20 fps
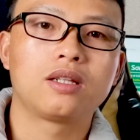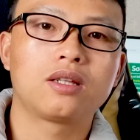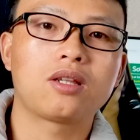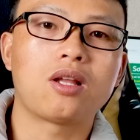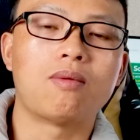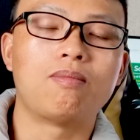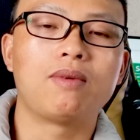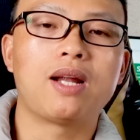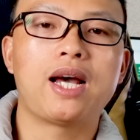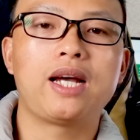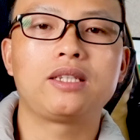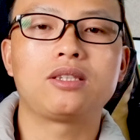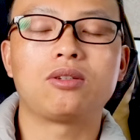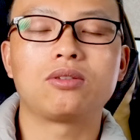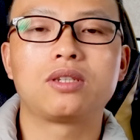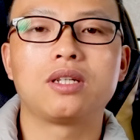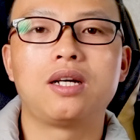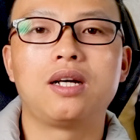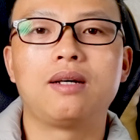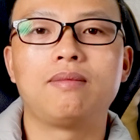Tóm lại, trong
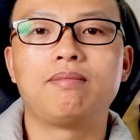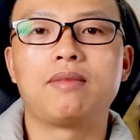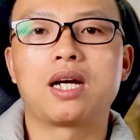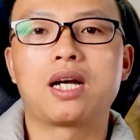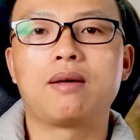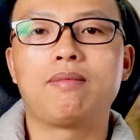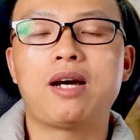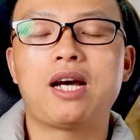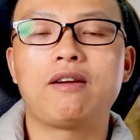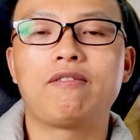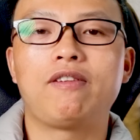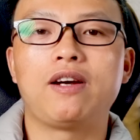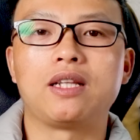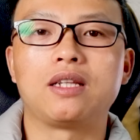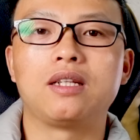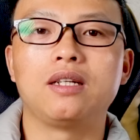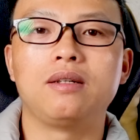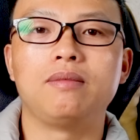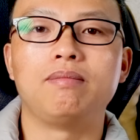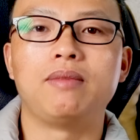trường hợp mà các bạn phải
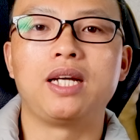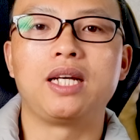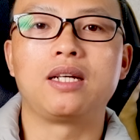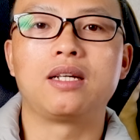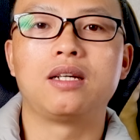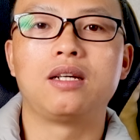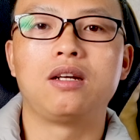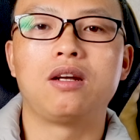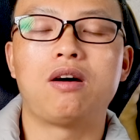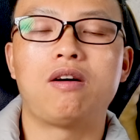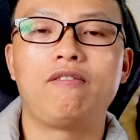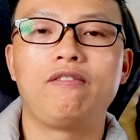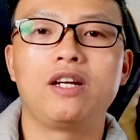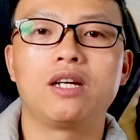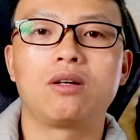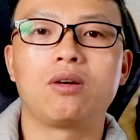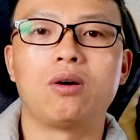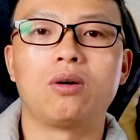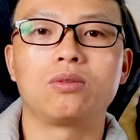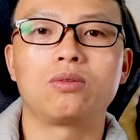tự mình lo
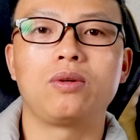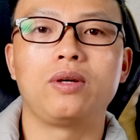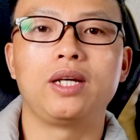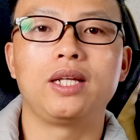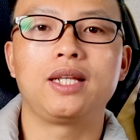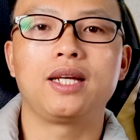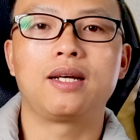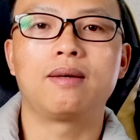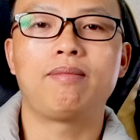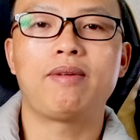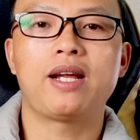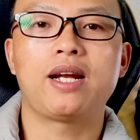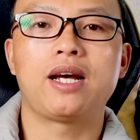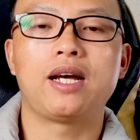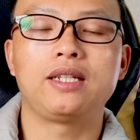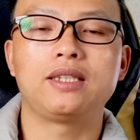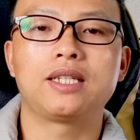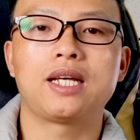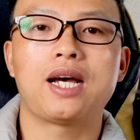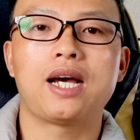việc đóng thuế thì các bạn
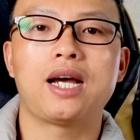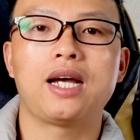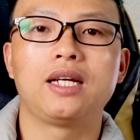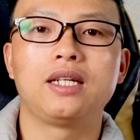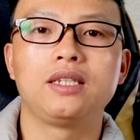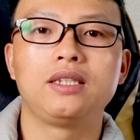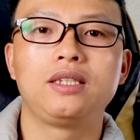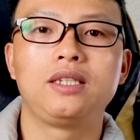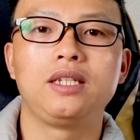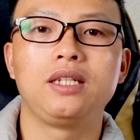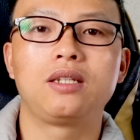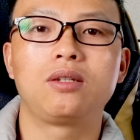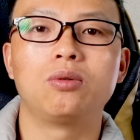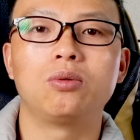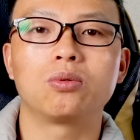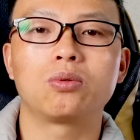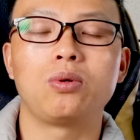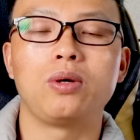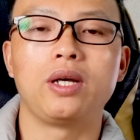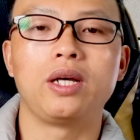hãy ra chi
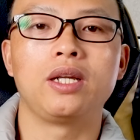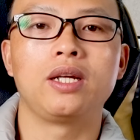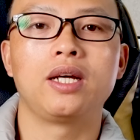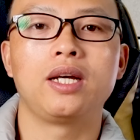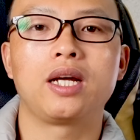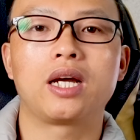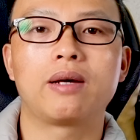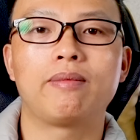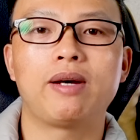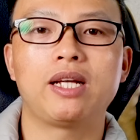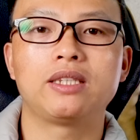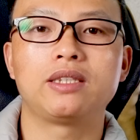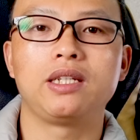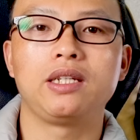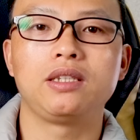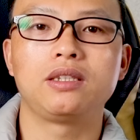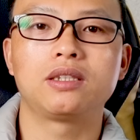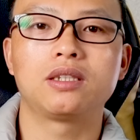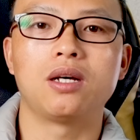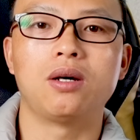cục thuế nơi các bạn
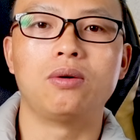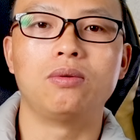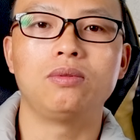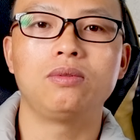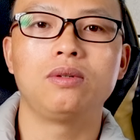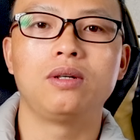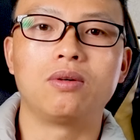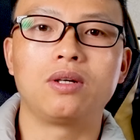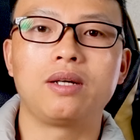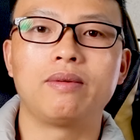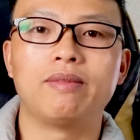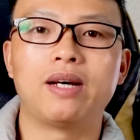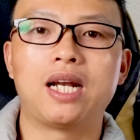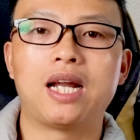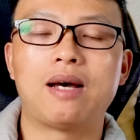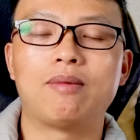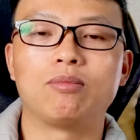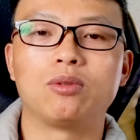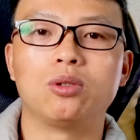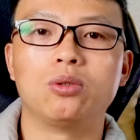sinh sống để mà
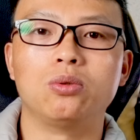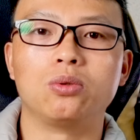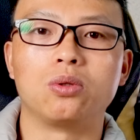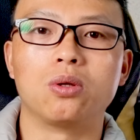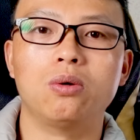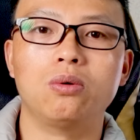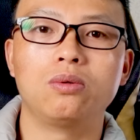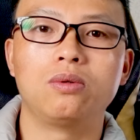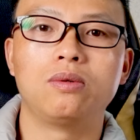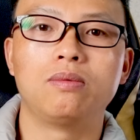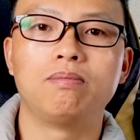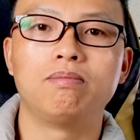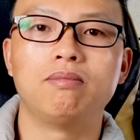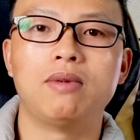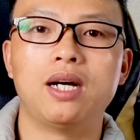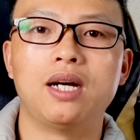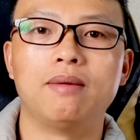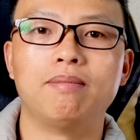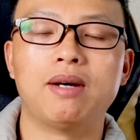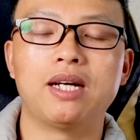làm thủ tục
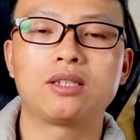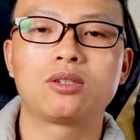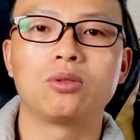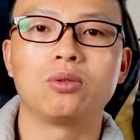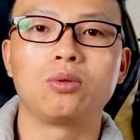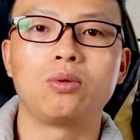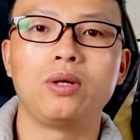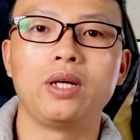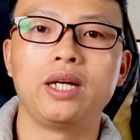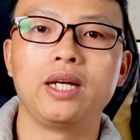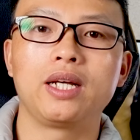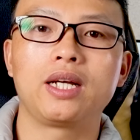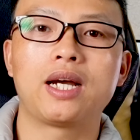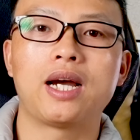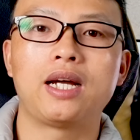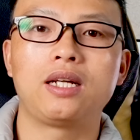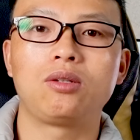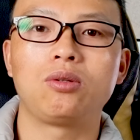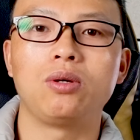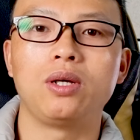mở mã số thuế,
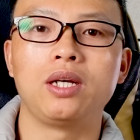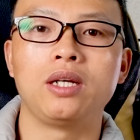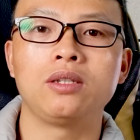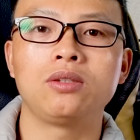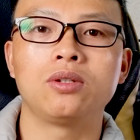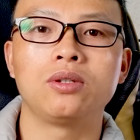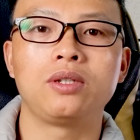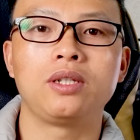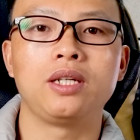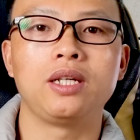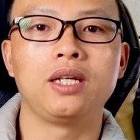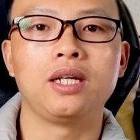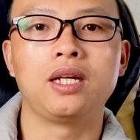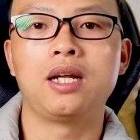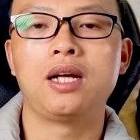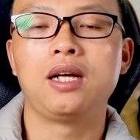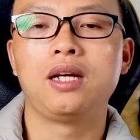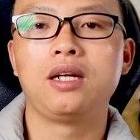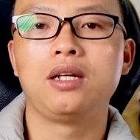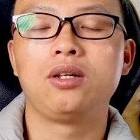khai thuế rồi thì
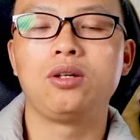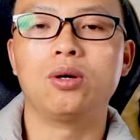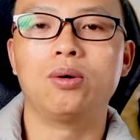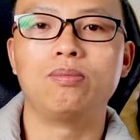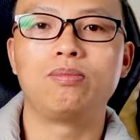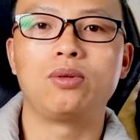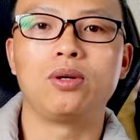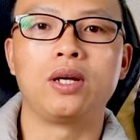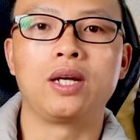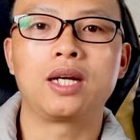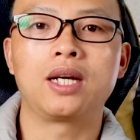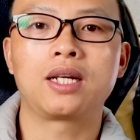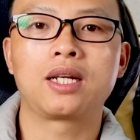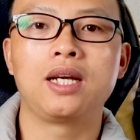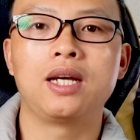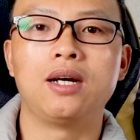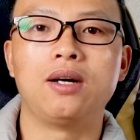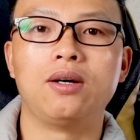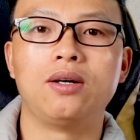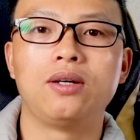nộp thuế các kiểu.